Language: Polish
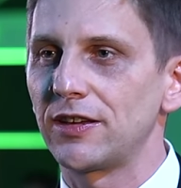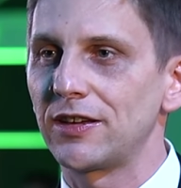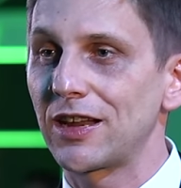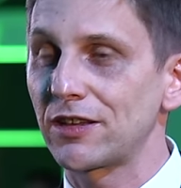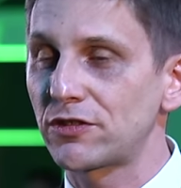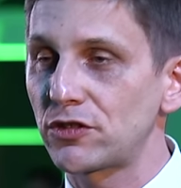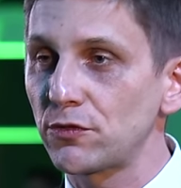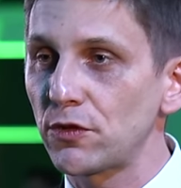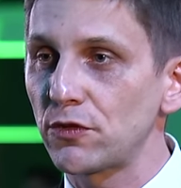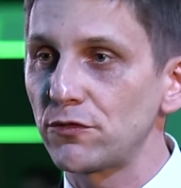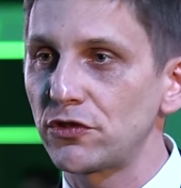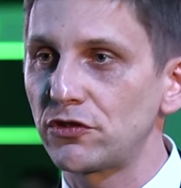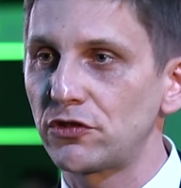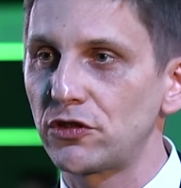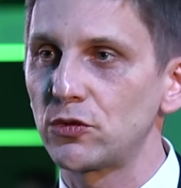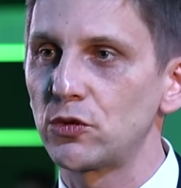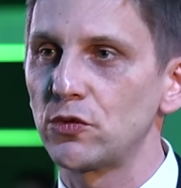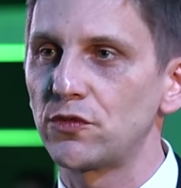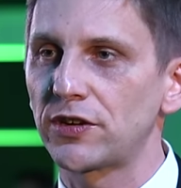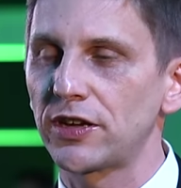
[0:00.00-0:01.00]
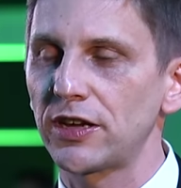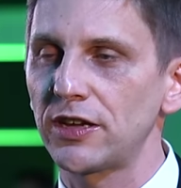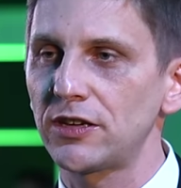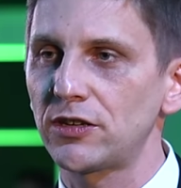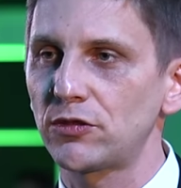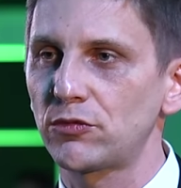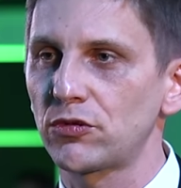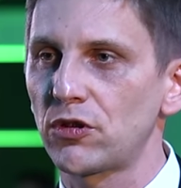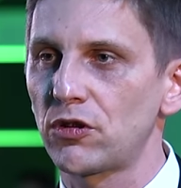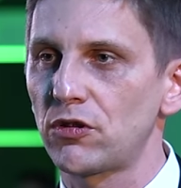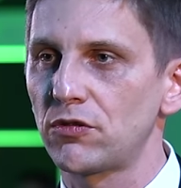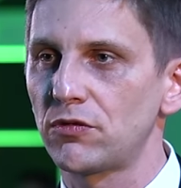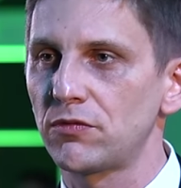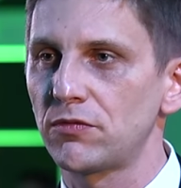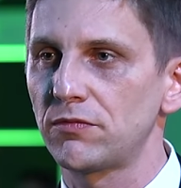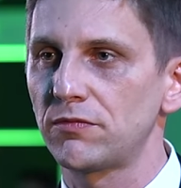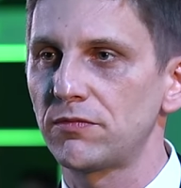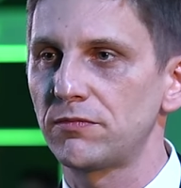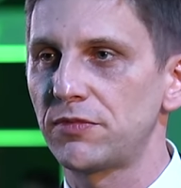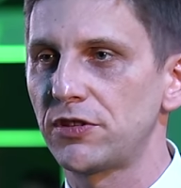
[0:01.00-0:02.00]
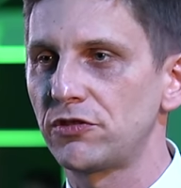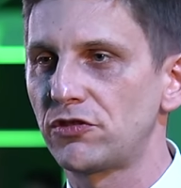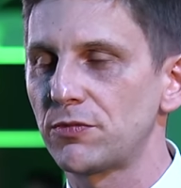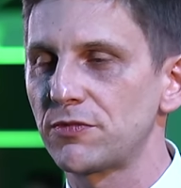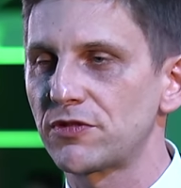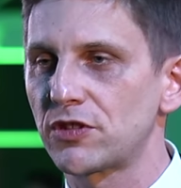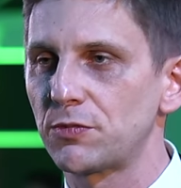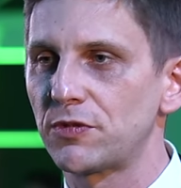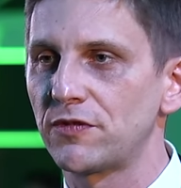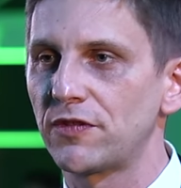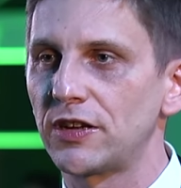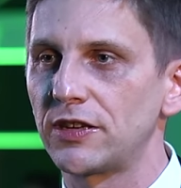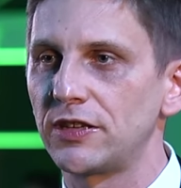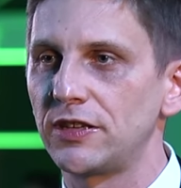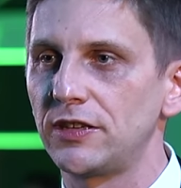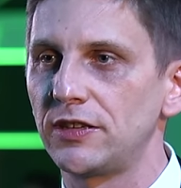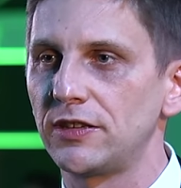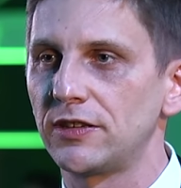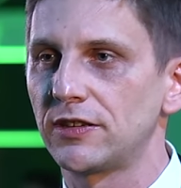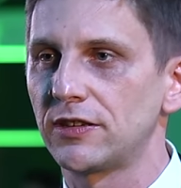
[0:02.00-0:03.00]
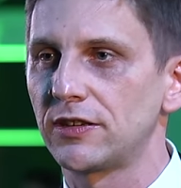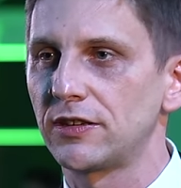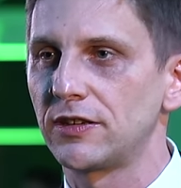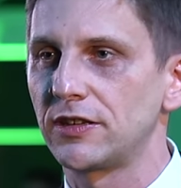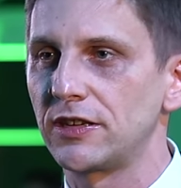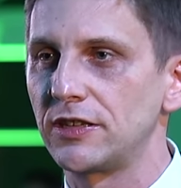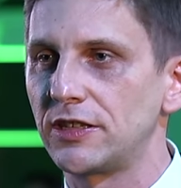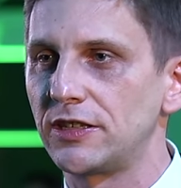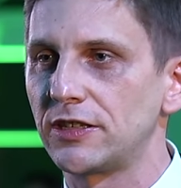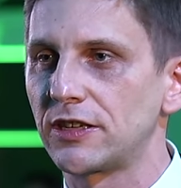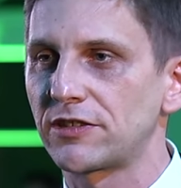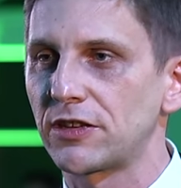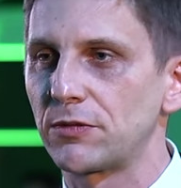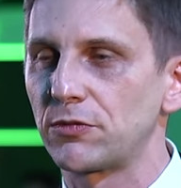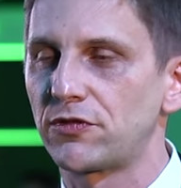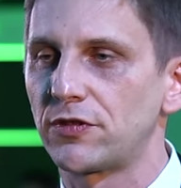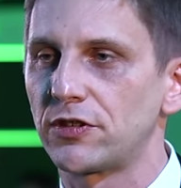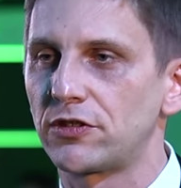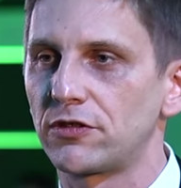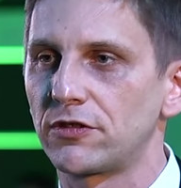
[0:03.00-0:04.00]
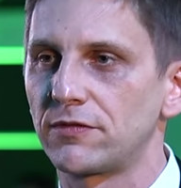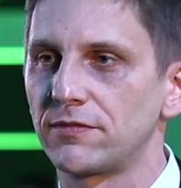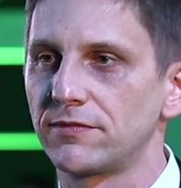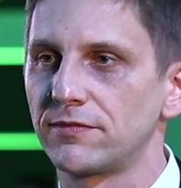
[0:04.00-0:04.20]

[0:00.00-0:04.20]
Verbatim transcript: rasową wyścigówkę, którą będziemy zdobywali rynki na całym świecie.